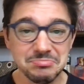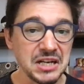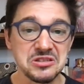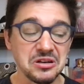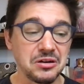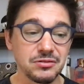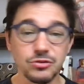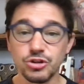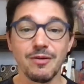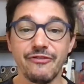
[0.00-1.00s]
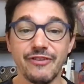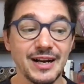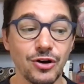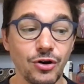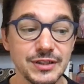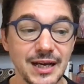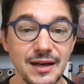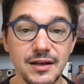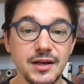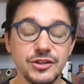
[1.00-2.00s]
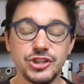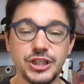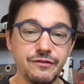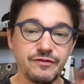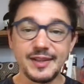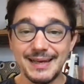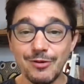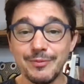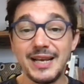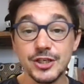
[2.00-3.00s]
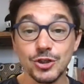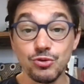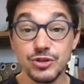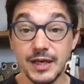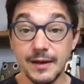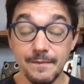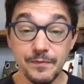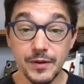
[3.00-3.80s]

che ne so, non riusciamo a fare una cosa, ci inventiamo mille scuse.